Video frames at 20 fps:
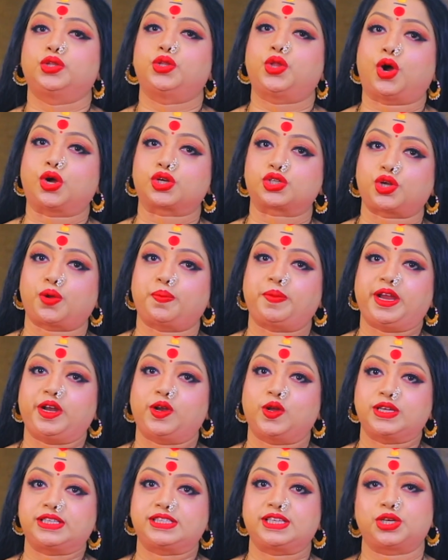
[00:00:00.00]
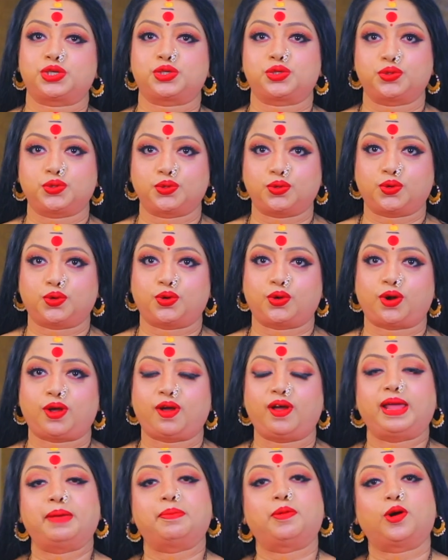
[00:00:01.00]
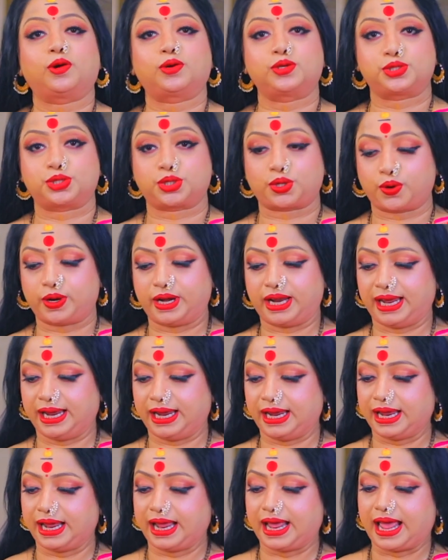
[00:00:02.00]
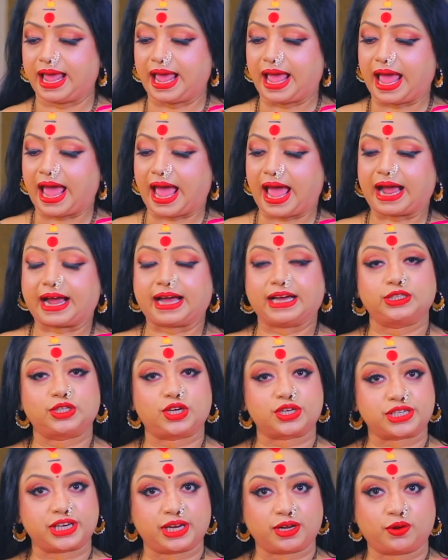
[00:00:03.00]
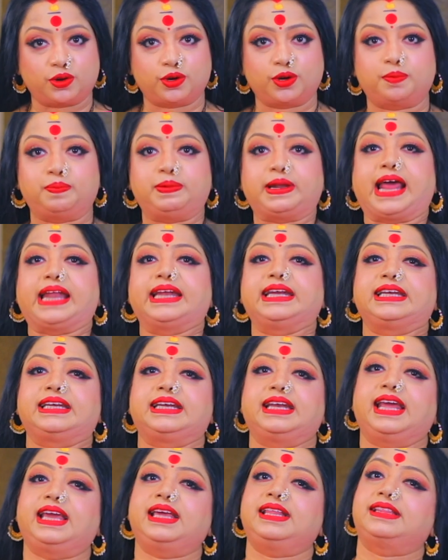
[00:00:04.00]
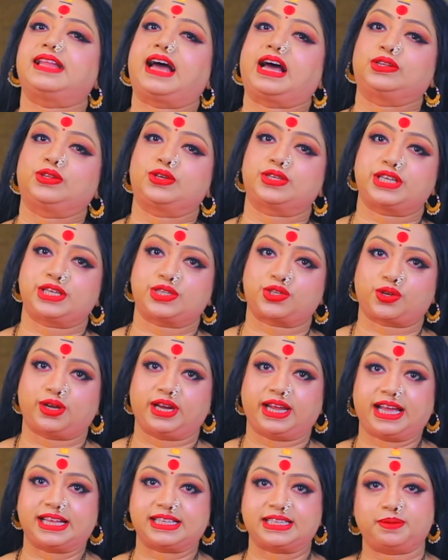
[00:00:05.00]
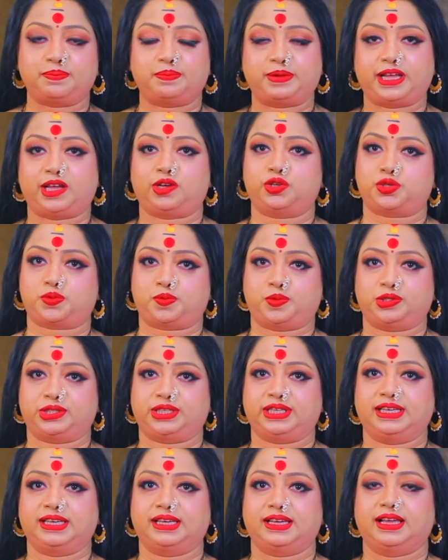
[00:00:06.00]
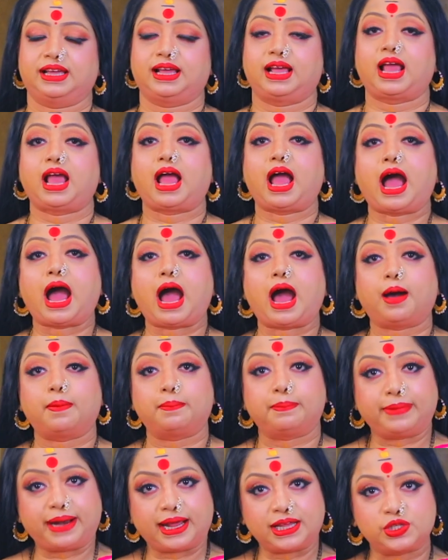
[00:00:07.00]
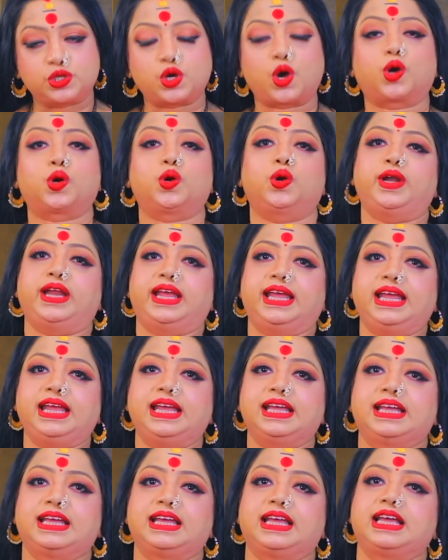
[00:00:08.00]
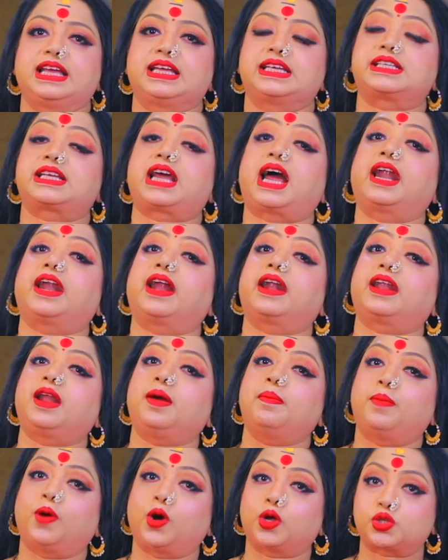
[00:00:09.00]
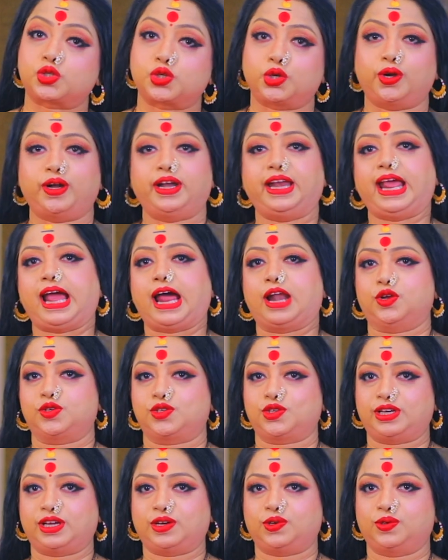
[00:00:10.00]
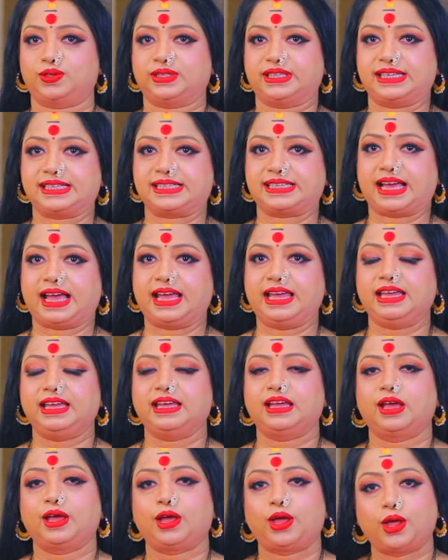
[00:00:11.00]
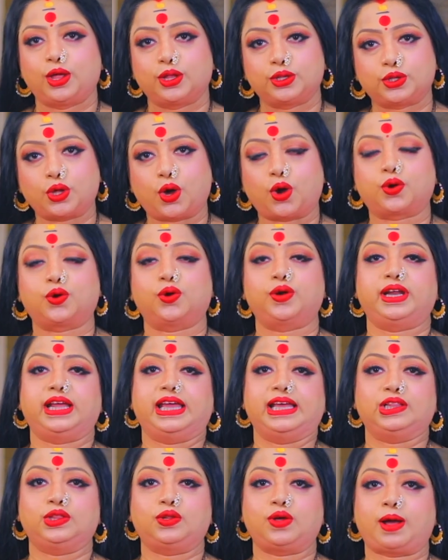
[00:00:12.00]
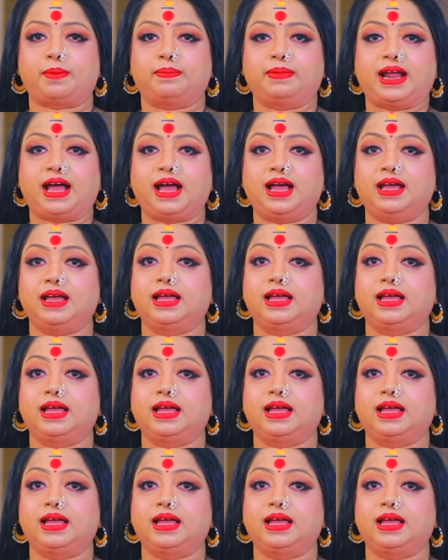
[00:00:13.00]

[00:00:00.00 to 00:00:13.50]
দশমে রয়েছে শুক্র এবং শনি একাদশে কোনো প্ল্যানেট নেই দ্বাদশে চলে গেছে বৃহস্পতি আমরা যখনই সারাটা বছর নিয়ে আলোচনা করতে চাই তখন কিন্তু আমরা